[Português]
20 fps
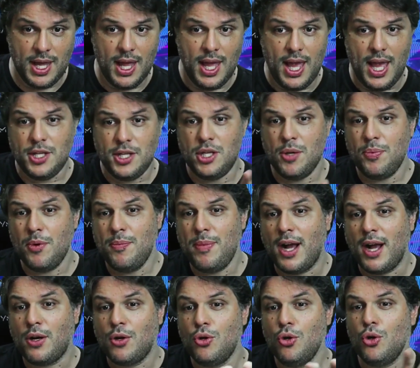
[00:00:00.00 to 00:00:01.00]
É tipo uma
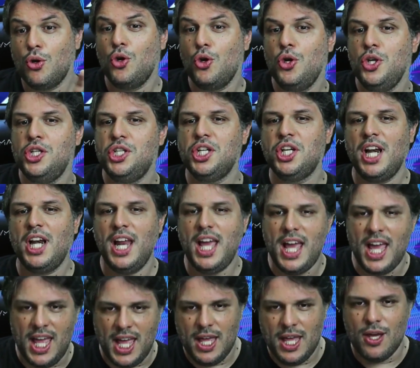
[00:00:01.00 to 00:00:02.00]
Klu Klux Klan,
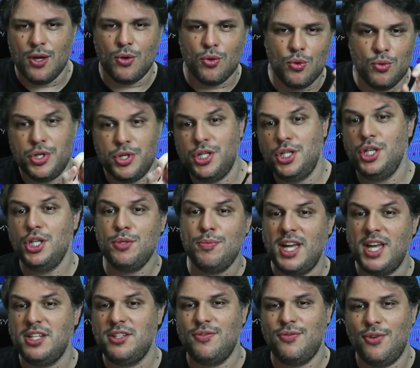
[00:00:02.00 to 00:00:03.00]
com um X
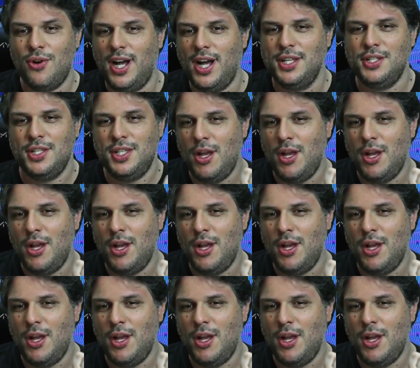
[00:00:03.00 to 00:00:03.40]
mais forte, né?